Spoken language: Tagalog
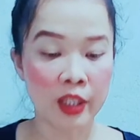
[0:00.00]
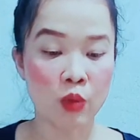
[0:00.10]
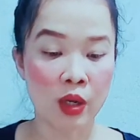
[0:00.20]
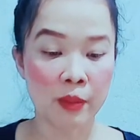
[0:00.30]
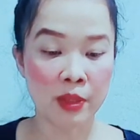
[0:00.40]

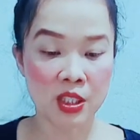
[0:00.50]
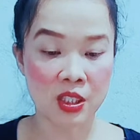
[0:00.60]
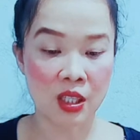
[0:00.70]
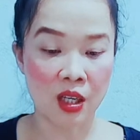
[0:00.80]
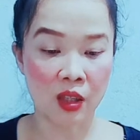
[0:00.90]
requirements
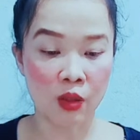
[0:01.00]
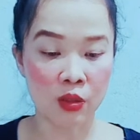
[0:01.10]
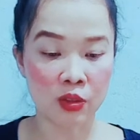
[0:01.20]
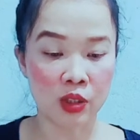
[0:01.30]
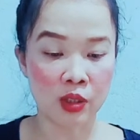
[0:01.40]
ng
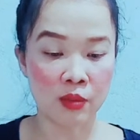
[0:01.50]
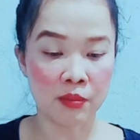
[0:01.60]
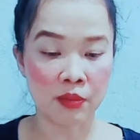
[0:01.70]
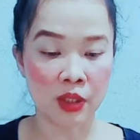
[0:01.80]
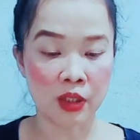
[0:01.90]

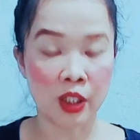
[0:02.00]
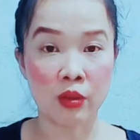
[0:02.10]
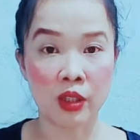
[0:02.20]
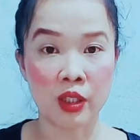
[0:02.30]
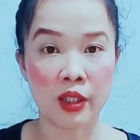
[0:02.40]
long-term
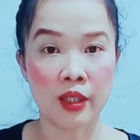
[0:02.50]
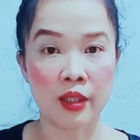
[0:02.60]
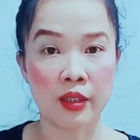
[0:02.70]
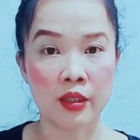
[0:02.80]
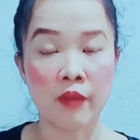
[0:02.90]
category
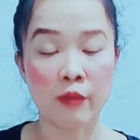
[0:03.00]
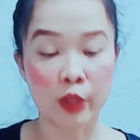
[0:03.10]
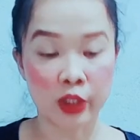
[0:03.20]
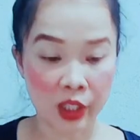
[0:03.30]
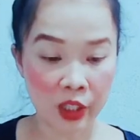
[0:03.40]
na
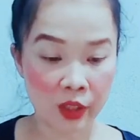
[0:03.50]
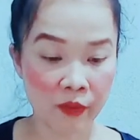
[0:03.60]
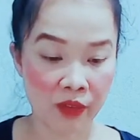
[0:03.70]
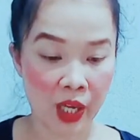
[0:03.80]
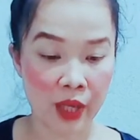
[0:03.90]
number
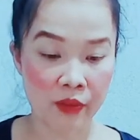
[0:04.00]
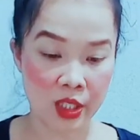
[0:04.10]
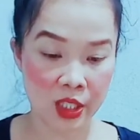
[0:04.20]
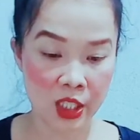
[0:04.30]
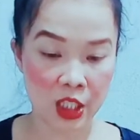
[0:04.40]
3, 5,
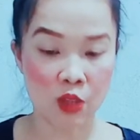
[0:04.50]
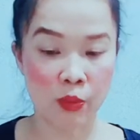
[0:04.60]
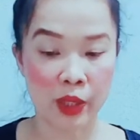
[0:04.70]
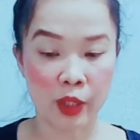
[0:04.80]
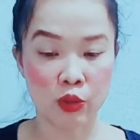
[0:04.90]
and 6. So,
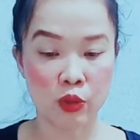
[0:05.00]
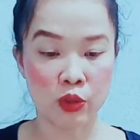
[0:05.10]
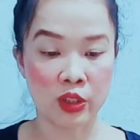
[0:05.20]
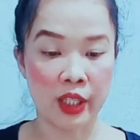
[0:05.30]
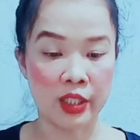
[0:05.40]
meron
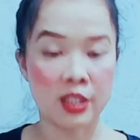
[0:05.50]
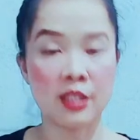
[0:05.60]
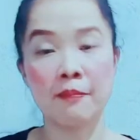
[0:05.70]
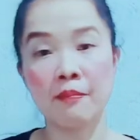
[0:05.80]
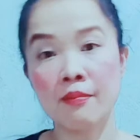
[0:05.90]
yun, guys.
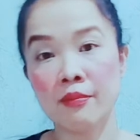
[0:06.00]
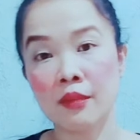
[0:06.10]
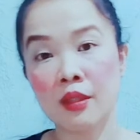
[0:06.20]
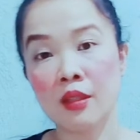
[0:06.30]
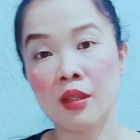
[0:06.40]
Baba ko,
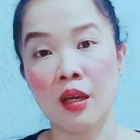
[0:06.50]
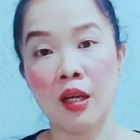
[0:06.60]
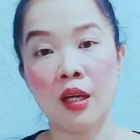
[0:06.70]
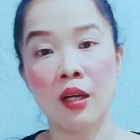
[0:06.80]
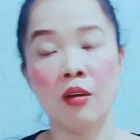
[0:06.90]
baba.
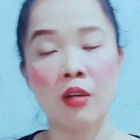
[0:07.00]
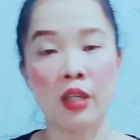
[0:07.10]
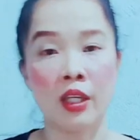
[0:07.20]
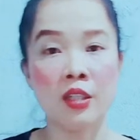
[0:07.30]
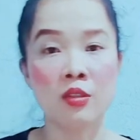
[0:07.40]
Uh,
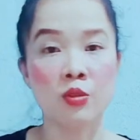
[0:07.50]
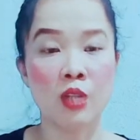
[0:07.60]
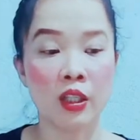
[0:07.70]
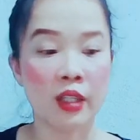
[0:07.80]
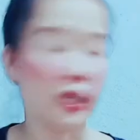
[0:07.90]
okay,
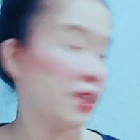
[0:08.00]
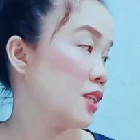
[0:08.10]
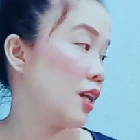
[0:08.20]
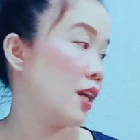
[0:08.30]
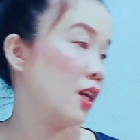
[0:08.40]
yun lang,
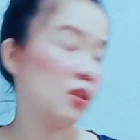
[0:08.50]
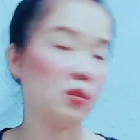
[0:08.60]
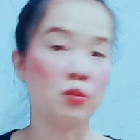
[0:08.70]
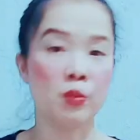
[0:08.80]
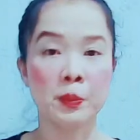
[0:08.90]
guys.
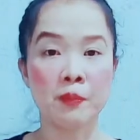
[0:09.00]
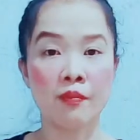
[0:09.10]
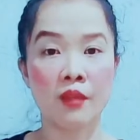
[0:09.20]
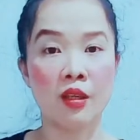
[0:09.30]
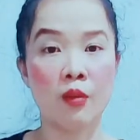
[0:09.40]
And,
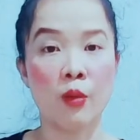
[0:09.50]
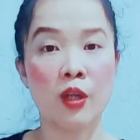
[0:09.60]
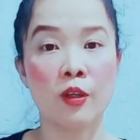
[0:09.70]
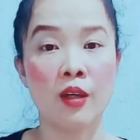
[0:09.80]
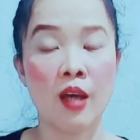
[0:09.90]

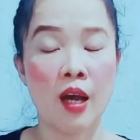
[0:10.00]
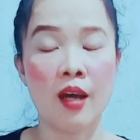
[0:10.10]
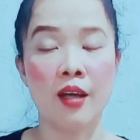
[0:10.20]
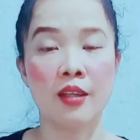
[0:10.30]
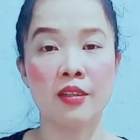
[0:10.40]
well,
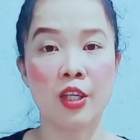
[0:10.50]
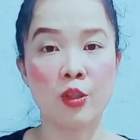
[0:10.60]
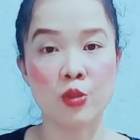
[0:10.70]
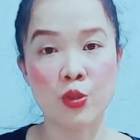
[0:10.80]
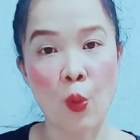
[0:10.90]
uh,
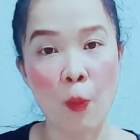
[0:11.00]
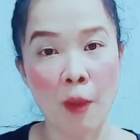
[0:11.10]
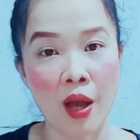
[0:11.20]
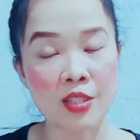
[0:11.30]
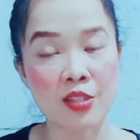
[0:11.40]
thank you so
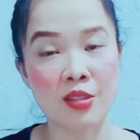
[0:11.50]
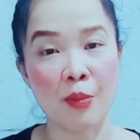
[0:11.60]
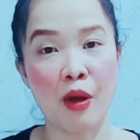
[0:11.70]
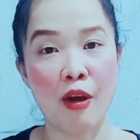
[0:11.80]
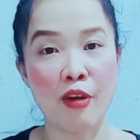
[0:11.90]
much
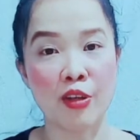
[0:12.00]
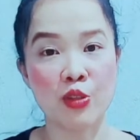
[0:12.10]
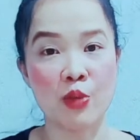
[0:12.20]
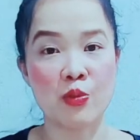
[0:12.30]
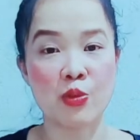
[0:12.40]
sa mga
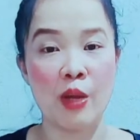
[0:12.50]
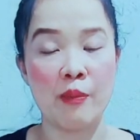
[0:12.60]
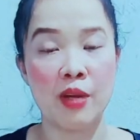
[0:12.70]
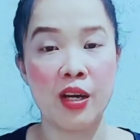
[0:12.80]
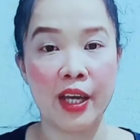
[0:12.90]

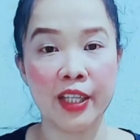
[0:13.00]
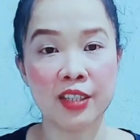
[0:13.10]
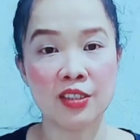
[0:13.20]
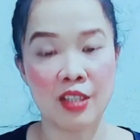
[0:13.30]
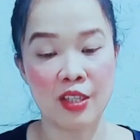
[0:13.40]
nag-subscribe and
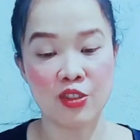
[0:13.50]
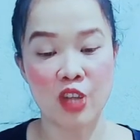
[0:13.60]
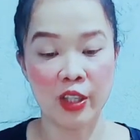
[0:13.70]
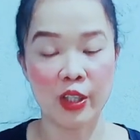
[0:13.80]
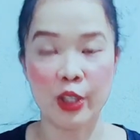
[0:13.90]
like sa
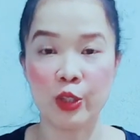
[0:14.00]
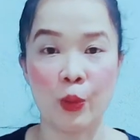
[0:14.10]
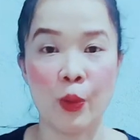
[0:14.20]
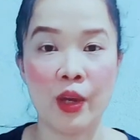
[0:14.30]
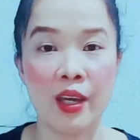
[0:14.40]
channel na
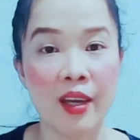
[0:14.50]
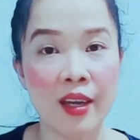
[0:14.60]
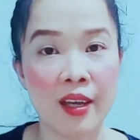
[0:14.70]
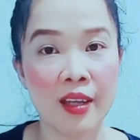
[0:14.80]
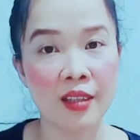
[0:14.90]
ito.
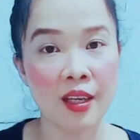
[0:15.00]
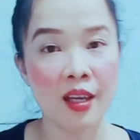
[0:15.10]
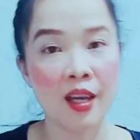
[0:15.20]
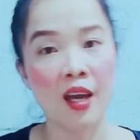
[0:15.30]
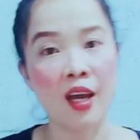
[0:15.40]
And,
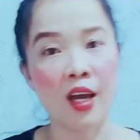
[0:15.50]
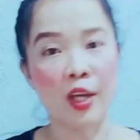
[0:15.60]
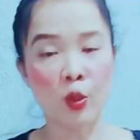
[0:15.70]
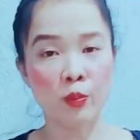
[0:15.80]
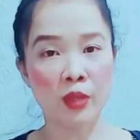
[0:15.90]

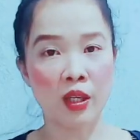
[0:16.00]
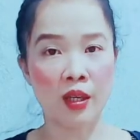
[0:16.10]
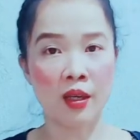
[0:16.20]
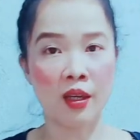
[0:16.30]
I hope na